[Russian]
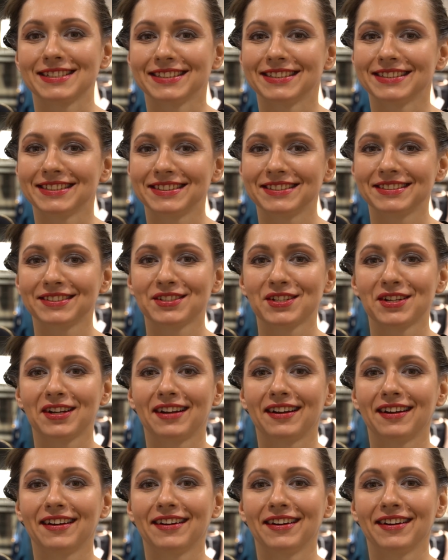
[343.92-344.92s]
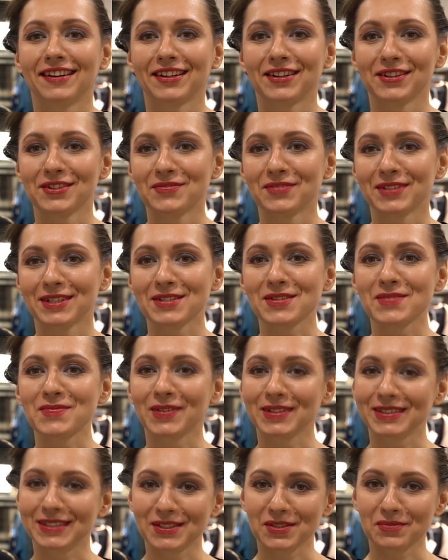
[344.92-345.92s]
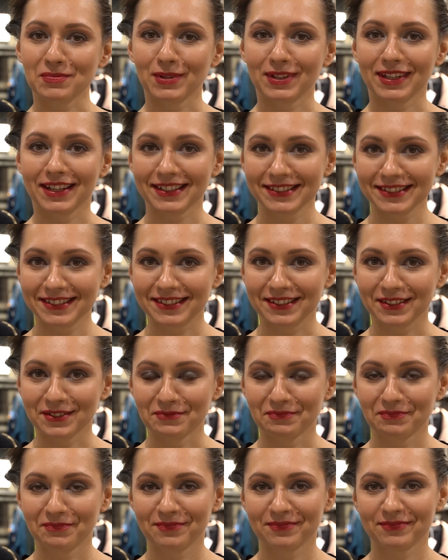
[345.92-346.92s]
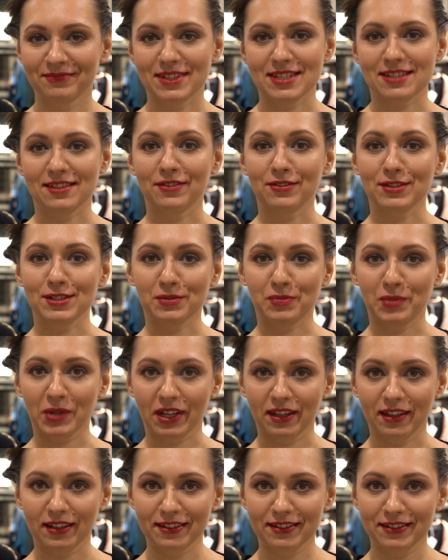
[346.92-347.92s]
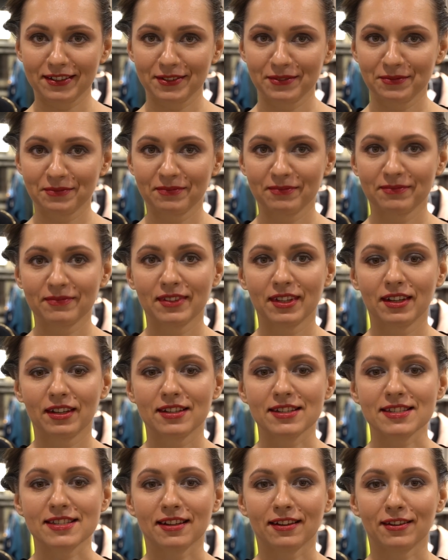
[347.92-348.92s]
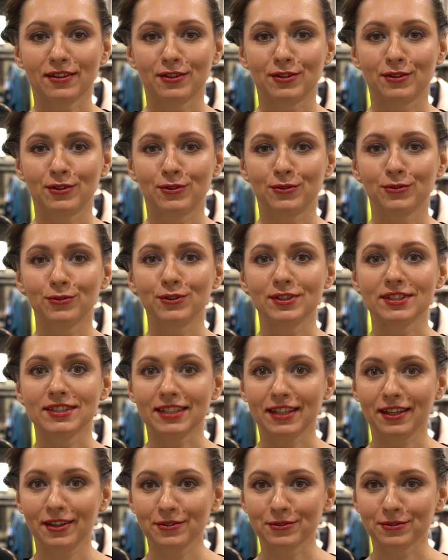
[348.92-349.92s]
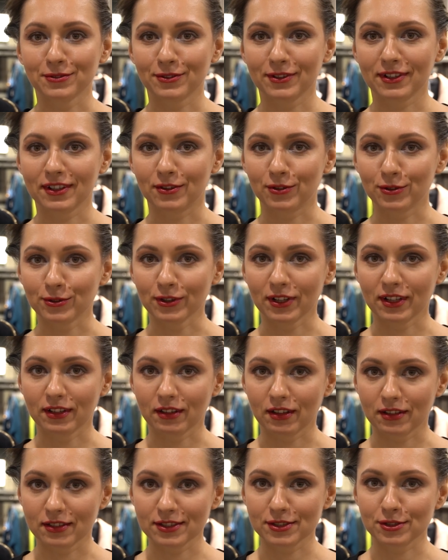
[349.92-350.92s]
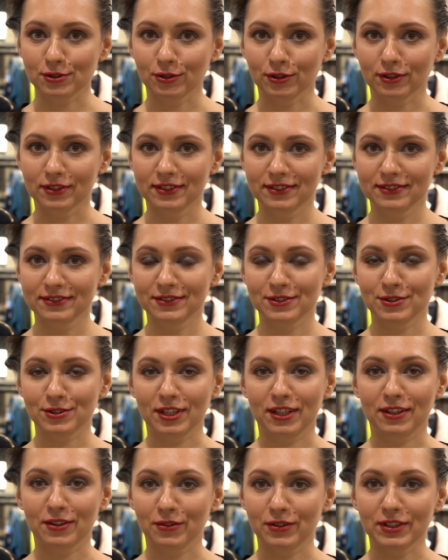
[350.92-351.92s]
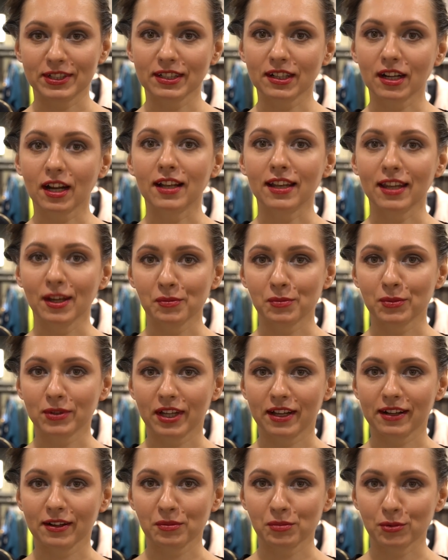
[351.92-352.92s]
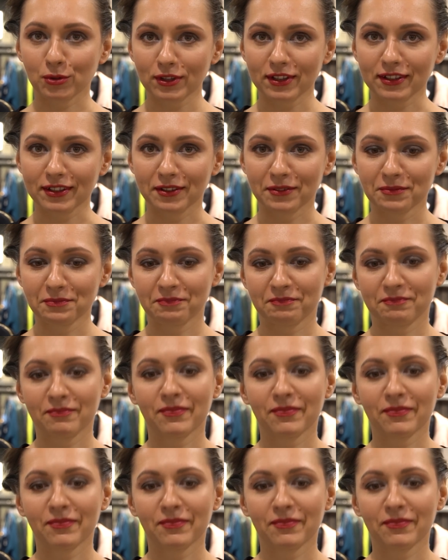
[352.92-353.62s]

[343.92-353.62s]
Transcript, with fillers: сказать огромное спасибо Насте за весь проект, за ту идею, которую она несет. Это великолепная работа